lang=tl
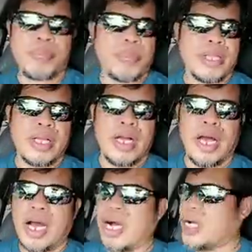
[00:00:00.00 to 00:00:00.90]

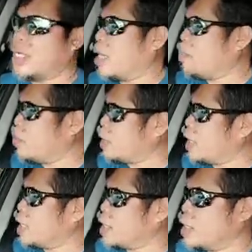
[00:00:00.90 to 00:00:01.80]
uh, na-upload na
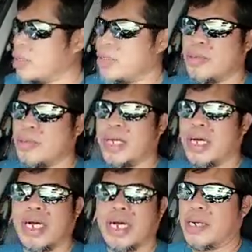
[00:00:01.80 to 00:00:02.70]
natin yon yung
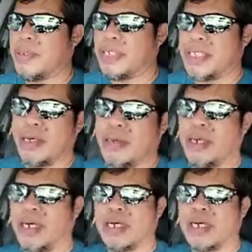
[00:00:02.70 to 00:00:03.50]
nag-advance tayo ng